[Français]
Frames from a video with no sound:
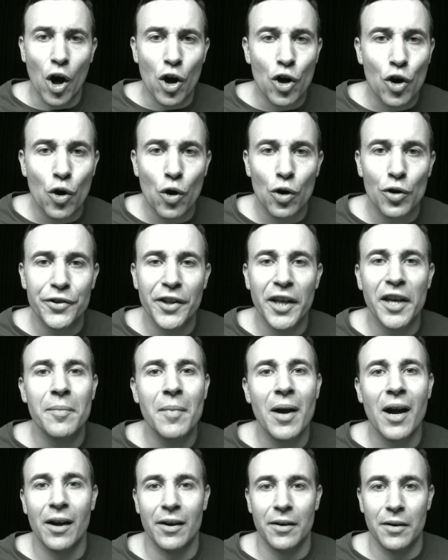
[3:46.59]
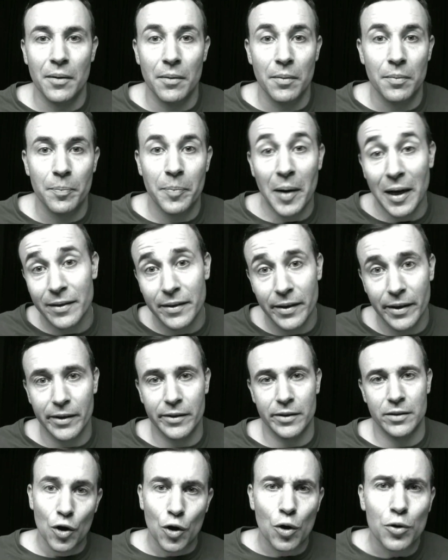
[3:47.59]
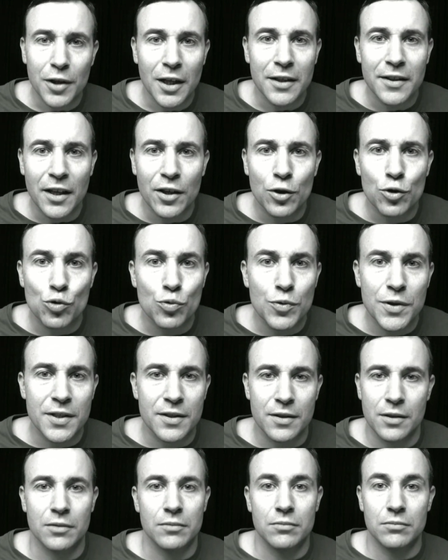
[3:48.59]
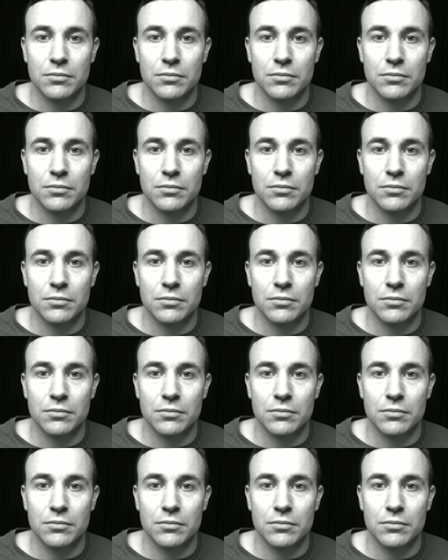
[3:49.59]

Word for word: encore Neymar euh, par terre. Contre-attaque suisse.